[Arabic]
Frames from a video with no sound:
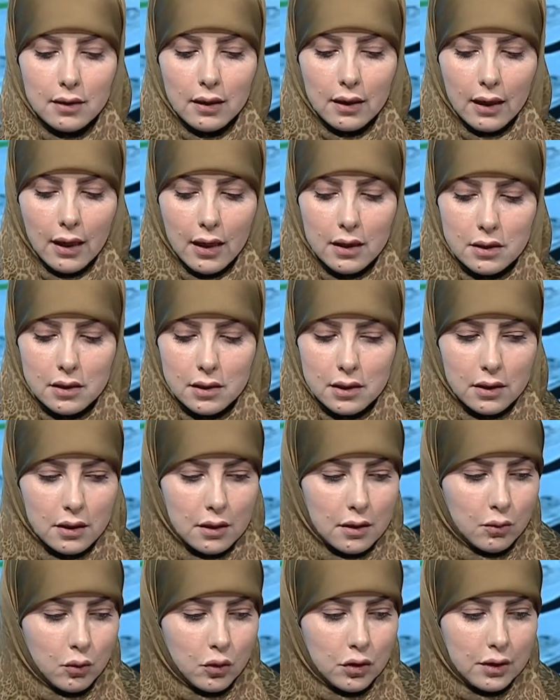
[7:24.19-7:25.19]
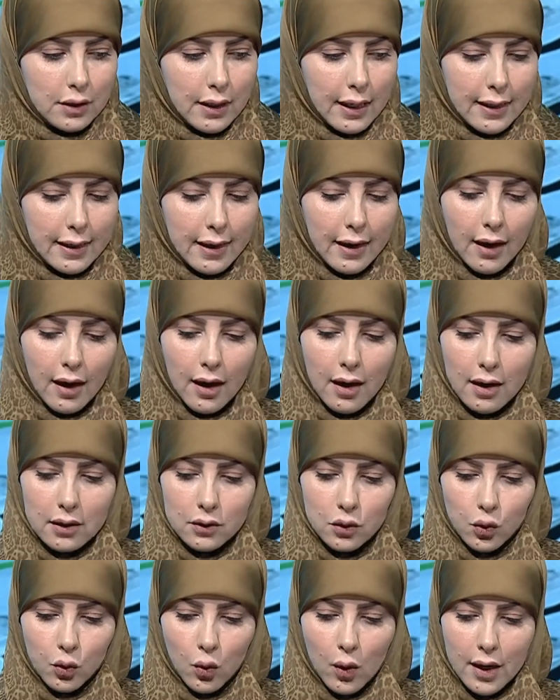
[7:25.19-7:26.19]
القيسي مدير
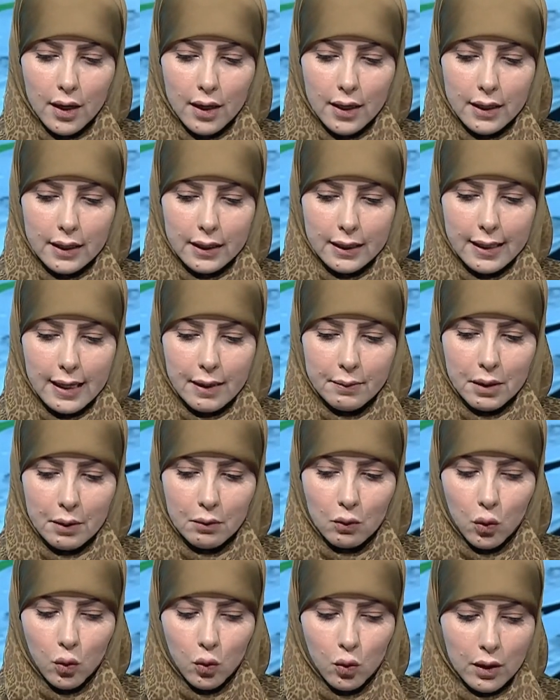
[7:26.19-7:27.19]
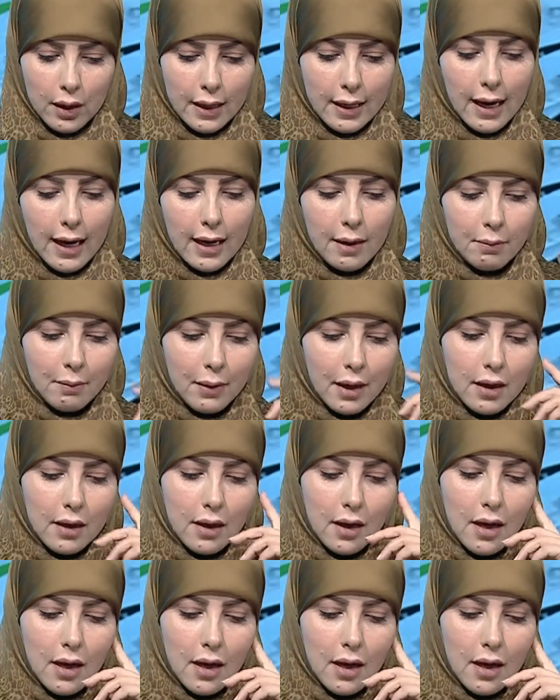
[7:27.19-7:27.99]
علاقات وإعلام المرور العامة